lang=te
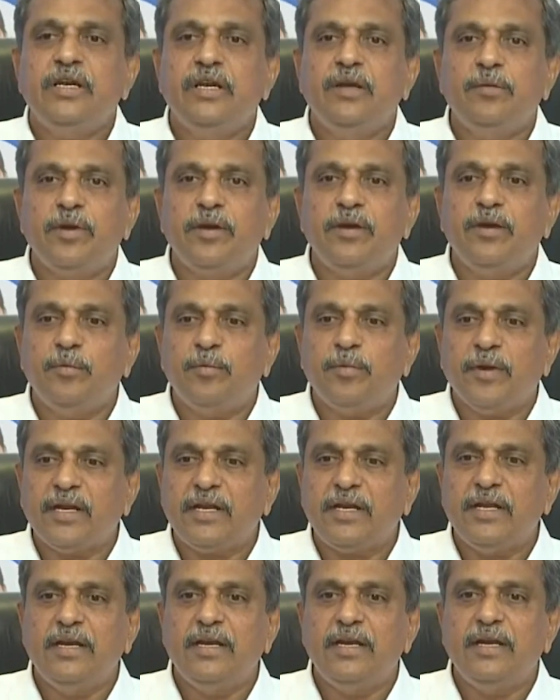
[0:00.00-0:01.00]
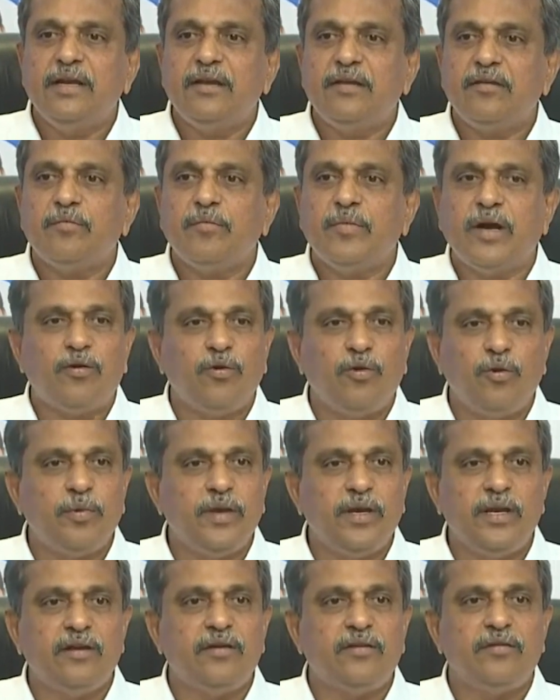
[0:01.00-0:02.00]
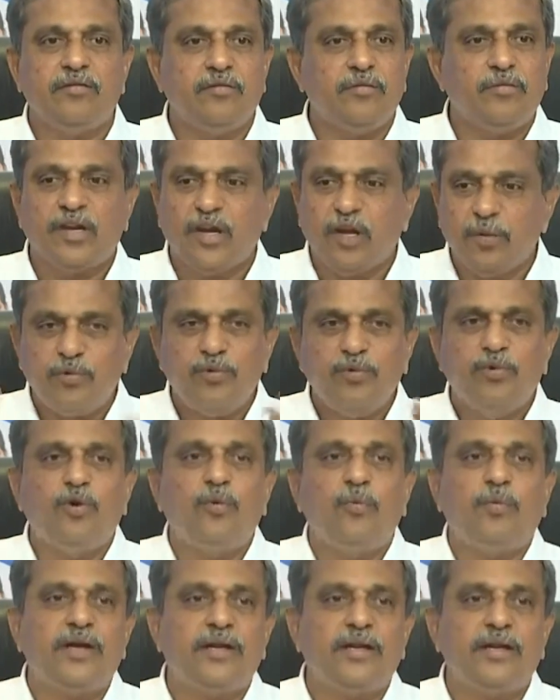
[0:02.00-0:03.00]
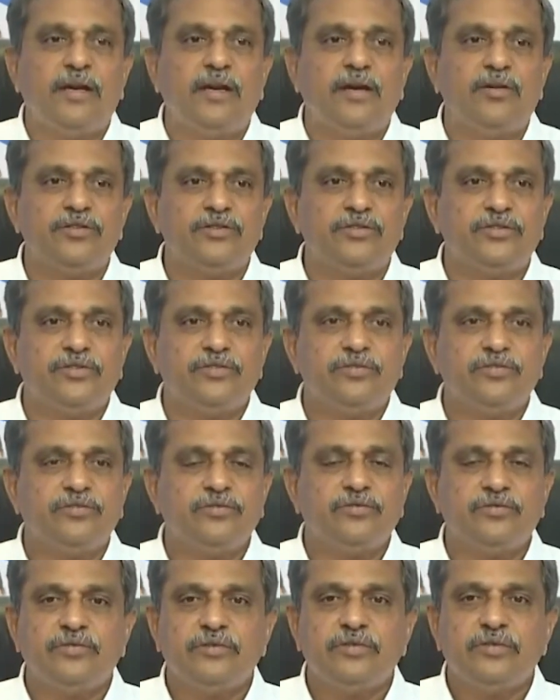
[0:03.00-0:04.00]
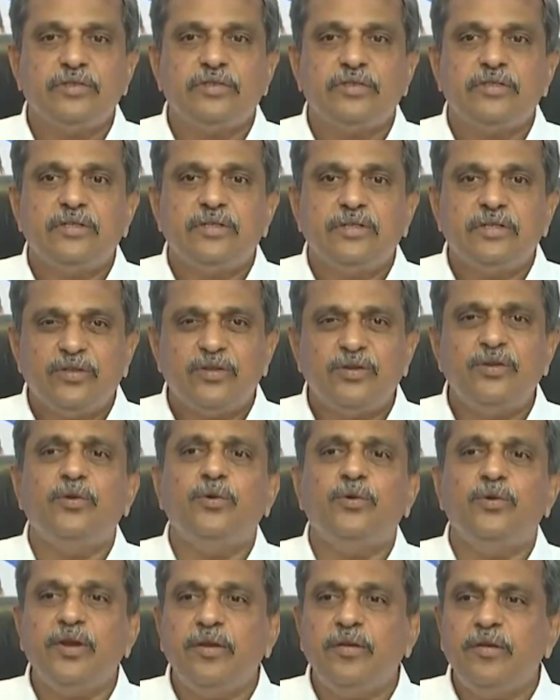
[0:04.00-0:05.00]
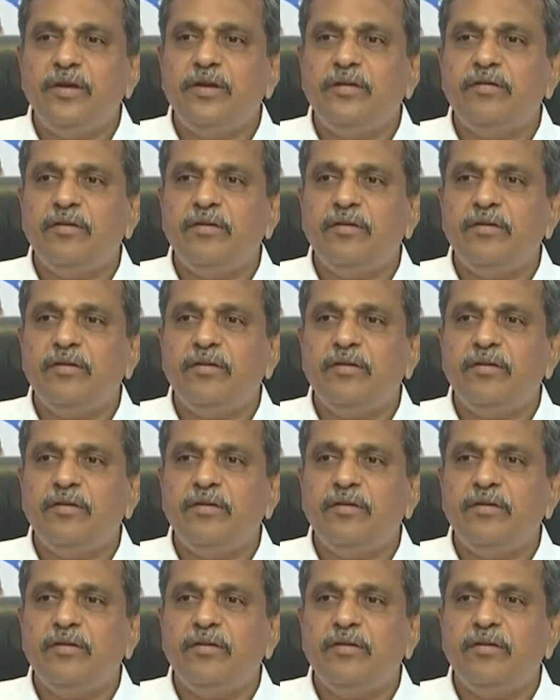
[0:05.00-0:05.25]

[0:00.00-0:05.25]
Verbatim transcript: ఈ ఈ పార్టీ మా ఒపీనియన్ రేపు ఇంకో పార్టీ రావచ్చు సో ఎవరి